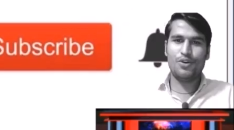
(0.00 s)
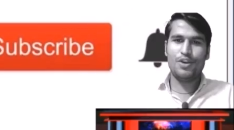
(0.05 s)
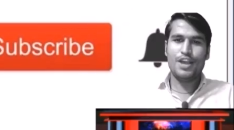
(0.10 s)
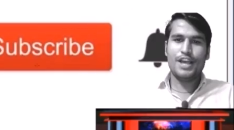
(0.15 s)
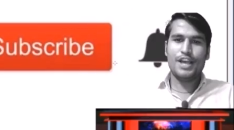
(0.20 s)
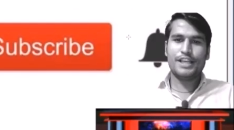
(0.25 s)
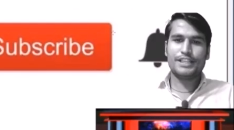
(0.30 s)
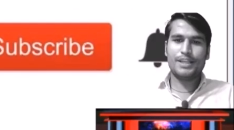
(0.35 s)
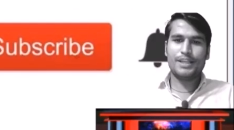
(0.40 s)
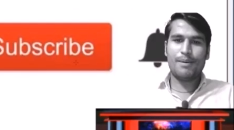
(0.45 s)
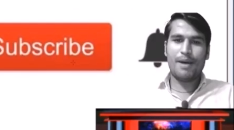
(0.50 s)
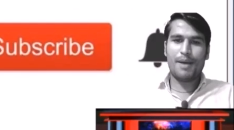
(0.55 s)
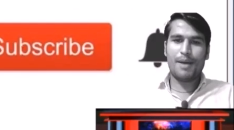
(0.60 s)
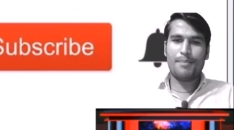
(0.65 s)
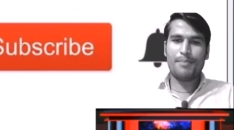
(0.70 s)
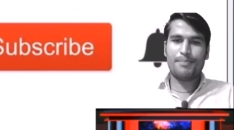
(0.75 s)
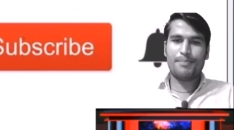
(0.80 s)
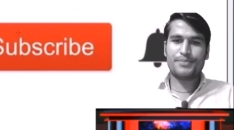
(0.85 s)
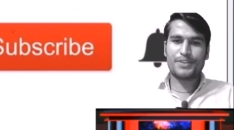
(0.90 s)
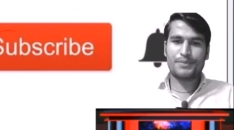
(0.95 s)
जब आप
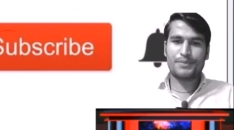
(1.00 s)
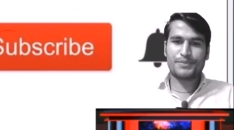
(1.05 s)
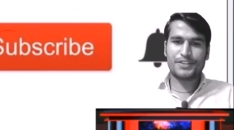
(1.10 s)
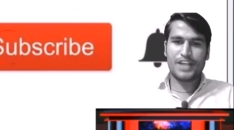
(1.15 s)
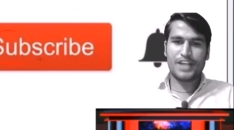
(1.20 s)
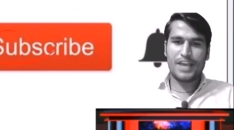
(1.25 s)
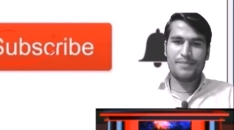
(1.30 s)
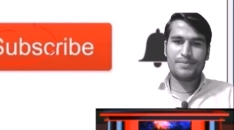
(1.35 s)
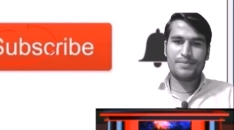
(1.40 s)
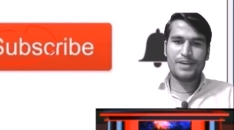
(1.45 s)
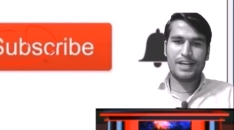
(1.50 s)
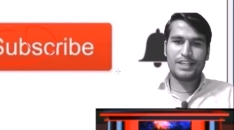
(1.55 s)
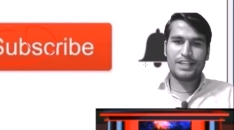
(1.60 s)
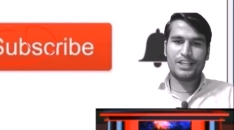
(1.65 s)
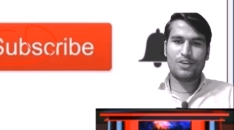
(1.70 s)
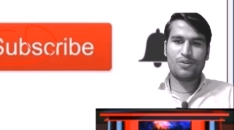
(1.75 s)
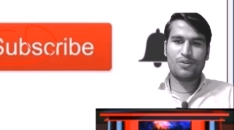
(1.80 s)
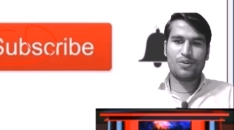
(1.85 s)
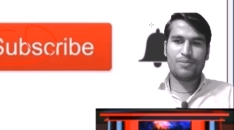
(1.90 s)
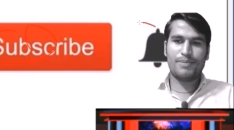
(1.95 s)
सब्सक्राइब करते
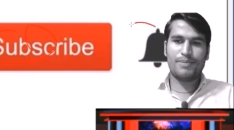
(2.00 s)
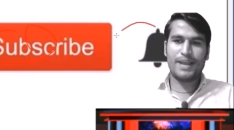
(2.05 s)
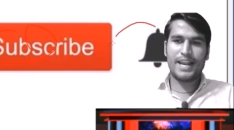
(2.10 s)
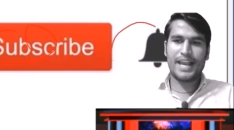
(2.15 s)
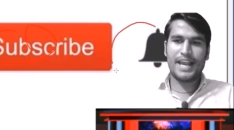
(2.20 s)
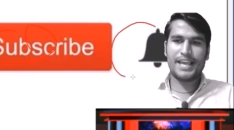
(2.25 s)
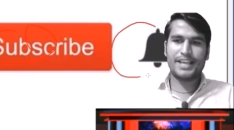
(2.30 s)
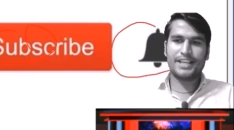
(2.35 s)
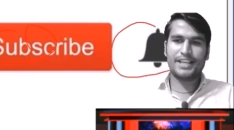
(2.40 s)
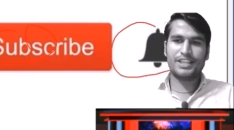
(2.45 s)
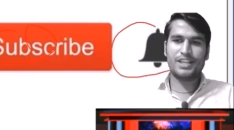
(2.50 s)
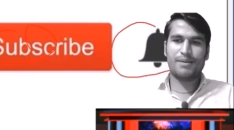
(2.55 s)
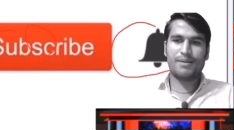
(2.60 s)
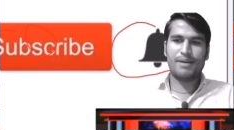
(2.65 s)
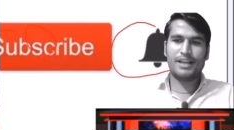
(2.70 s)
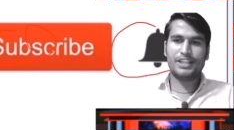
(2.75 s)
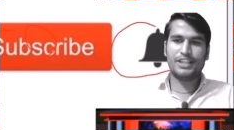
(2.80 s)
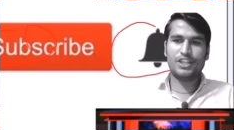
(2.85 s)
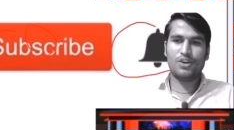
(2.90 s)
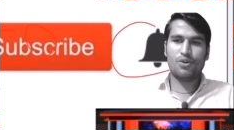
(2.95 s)
हो और बेल आइकन
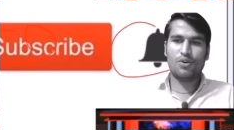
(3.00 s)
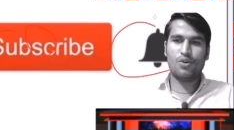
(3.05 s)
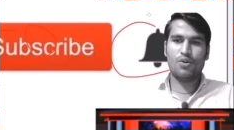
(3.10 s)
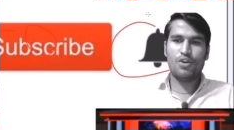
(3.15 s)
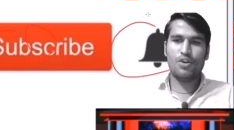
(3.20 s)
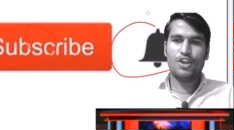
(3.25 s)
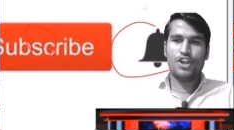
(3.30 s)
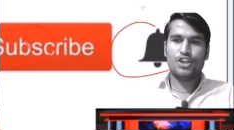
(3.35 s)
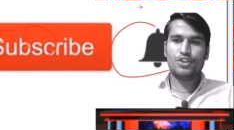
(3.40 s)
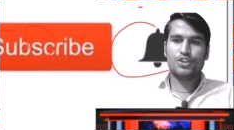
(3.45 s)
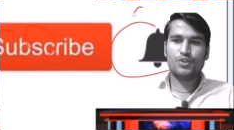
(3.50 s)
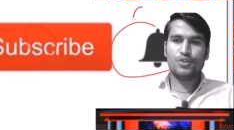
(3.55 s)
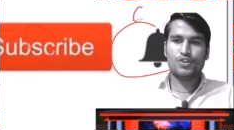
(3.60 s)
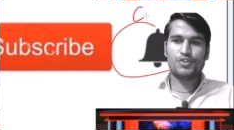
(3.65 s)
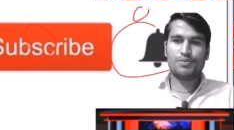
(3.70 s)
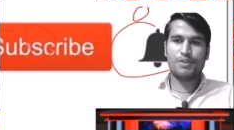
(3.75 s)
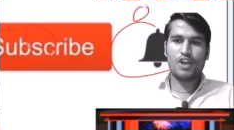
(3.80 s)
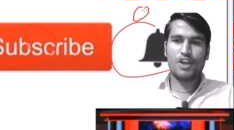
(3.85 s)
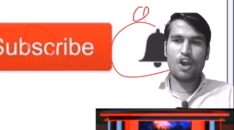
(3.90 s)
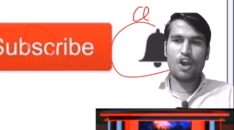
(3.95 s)
दबाते हो तो
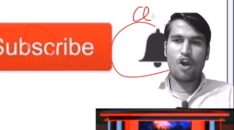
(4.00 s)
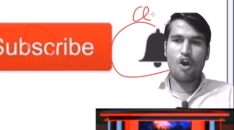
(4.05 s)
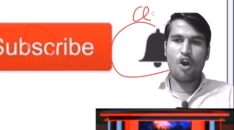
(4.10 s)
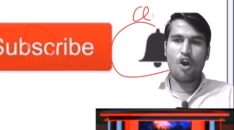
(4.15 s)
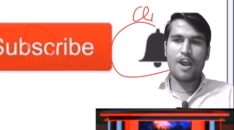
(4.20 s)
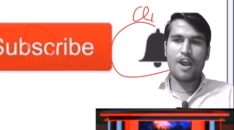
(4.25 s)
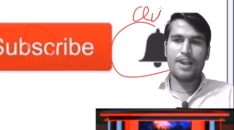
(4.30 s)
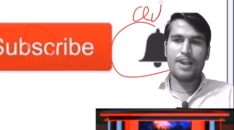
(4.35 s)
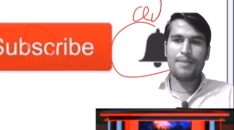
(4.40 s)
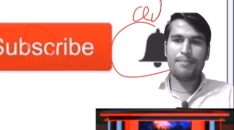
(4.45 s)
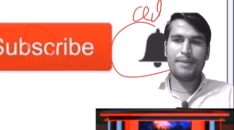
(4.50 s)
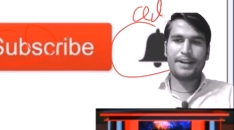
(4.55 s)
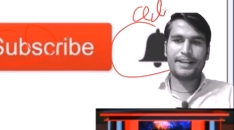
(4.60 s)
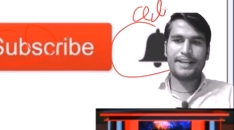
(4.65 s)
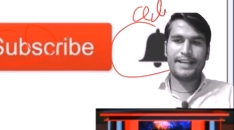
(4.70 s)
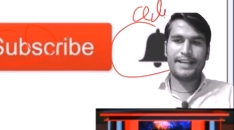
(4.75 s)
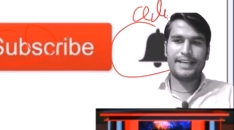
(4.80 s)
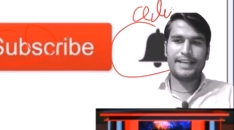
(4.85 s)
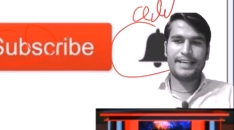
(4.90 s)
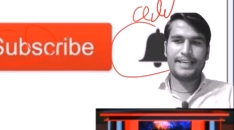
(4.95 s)
इसमें ऑल पर
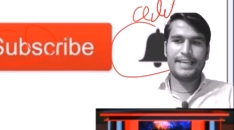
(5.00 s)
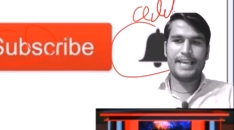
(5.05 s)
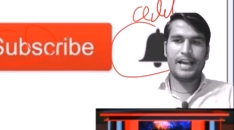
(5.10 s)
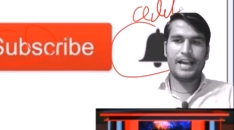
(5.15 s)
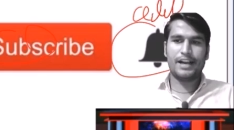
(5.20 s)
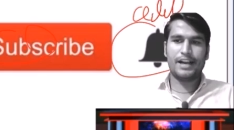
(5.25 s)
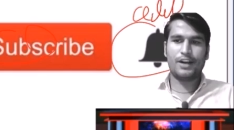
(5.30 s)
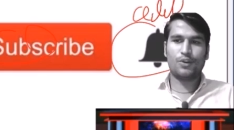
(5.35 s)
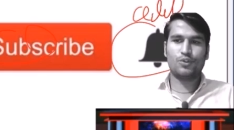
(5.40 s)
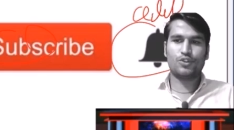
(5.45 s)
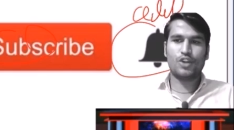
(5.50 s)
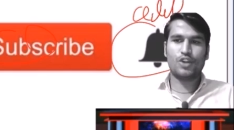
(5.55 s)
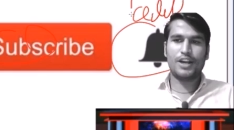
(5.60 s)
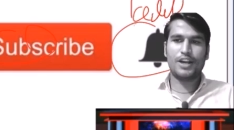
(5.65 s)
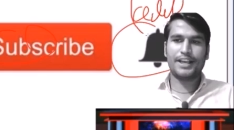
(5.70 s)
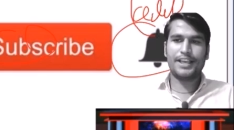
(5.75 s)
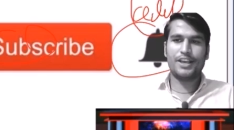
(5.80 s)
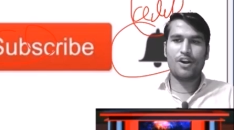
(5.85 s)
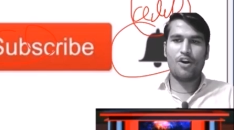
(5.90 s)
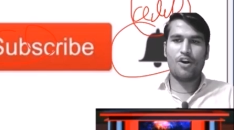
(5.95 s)
क्लिक किया करो
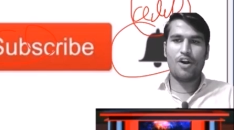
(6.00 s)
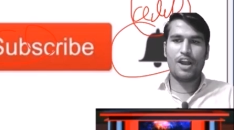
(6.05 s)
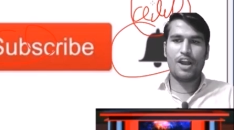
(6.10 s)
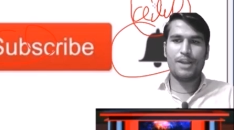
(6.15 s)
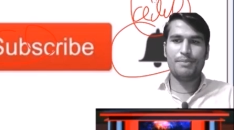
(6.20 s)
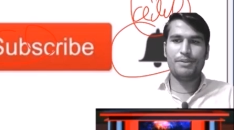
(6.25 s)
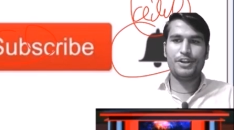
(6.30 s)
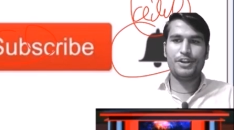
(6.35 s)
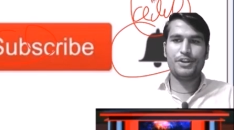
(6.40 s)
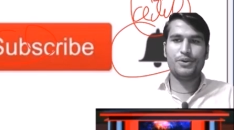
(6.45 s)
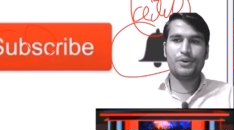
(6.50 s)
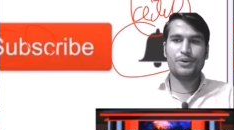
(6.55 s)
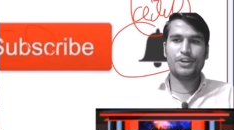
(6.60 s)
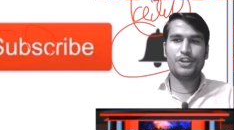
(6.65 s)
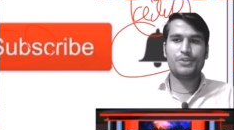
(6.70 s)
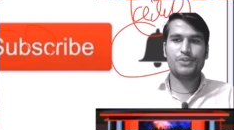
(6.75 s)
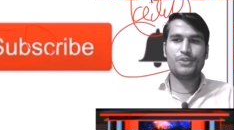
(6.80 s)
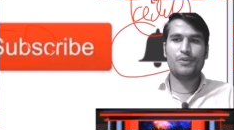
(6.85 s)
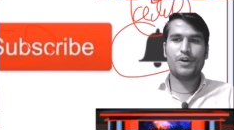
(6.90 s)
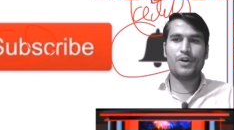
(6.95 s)
ताकि ऑल वीडियो की
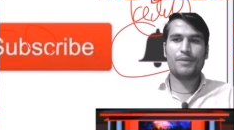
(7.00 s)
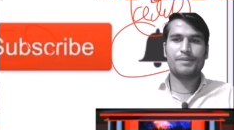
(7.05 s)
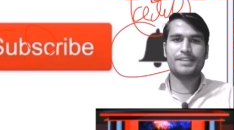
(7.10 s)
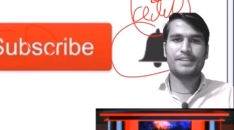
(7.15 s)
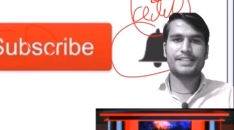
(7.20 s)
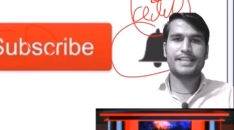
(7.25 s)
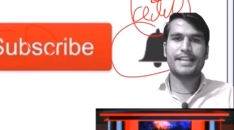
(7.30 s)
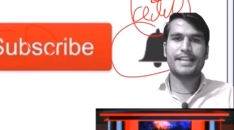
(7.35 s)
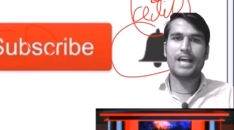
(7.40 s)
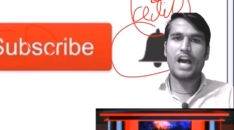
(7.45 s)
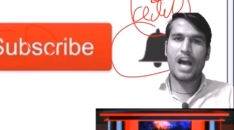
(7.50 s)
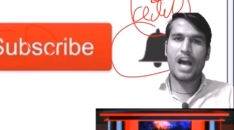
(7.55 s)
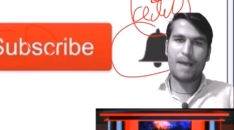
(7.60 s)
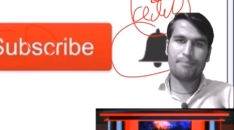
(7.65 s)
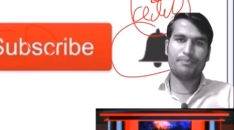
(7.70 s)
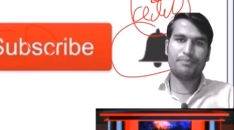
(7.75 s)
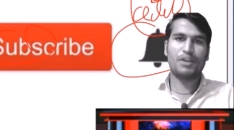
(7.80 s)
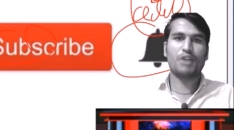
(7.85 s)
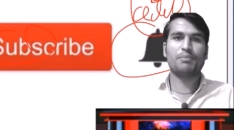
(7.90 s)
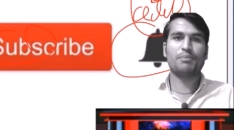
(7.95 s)
इन्फॉर्मेशन
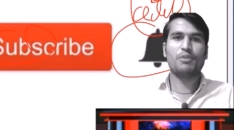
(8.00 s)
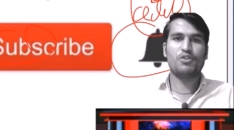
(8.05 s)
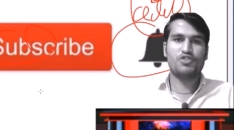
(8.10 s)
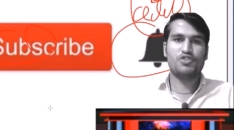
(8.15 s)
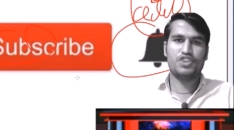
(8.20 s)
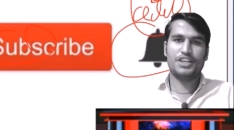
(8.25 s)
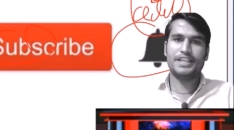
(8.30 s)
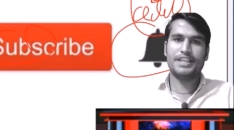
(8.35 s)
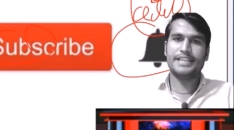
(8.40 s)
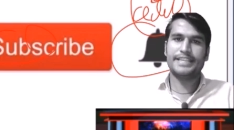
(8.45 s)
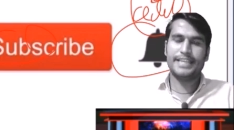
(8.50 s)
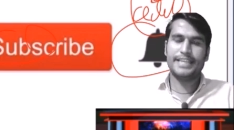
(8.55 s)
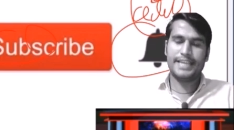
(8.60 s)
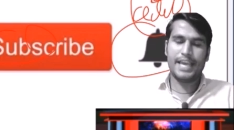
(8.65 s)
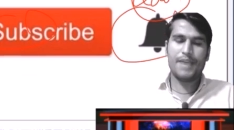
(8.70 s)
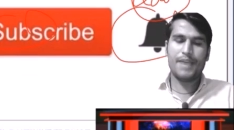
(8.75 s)
आप तक पहुँचेगी ठीक है